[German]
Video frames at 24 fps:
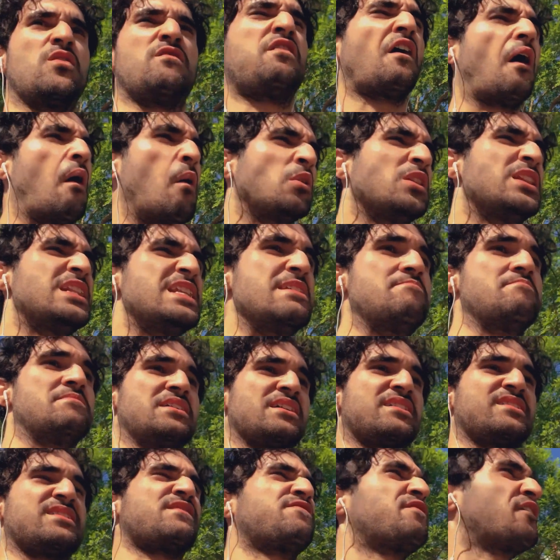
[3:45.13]
Frauen lieben
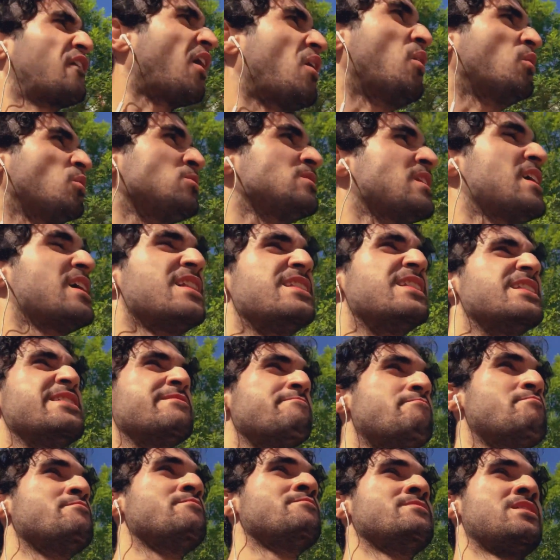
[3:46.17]
das. Frauen
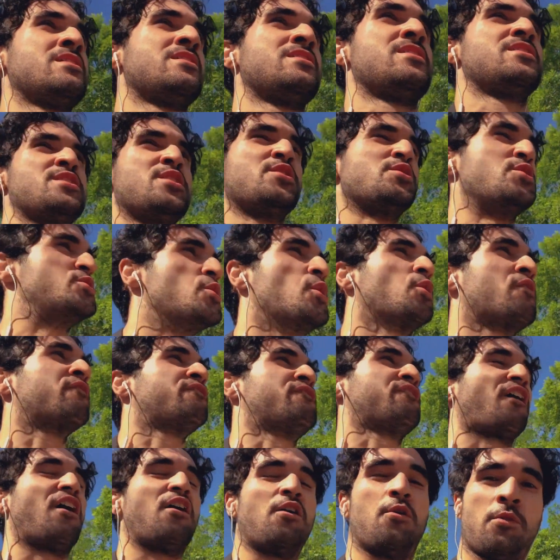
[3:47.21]
lieben
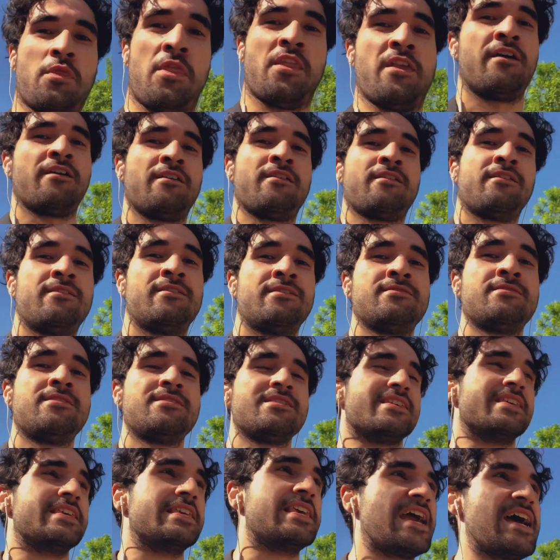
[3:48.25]
Jungfrauen.
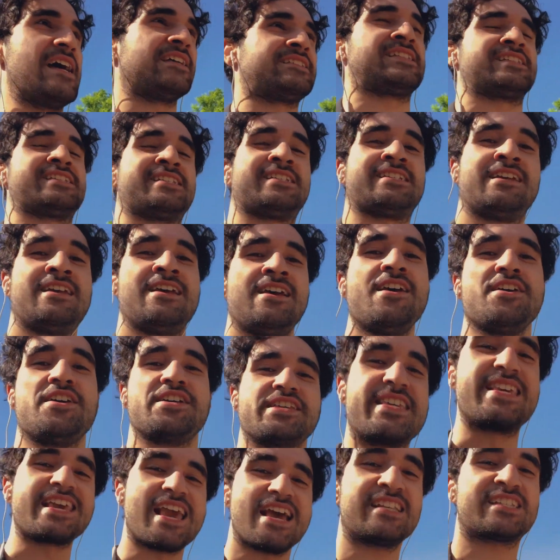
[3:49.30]
Yes!
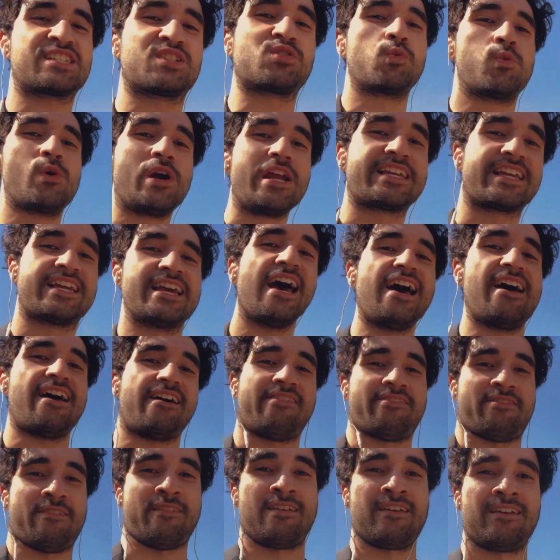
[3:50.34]
Yes, we
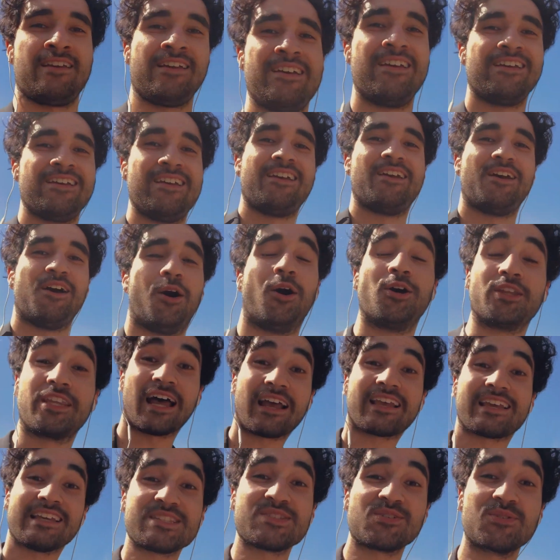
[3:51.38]
can! Und
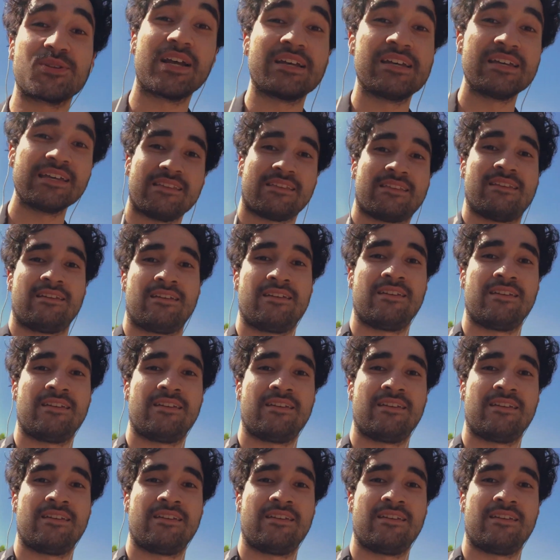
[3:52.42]
dann gehst du dahin.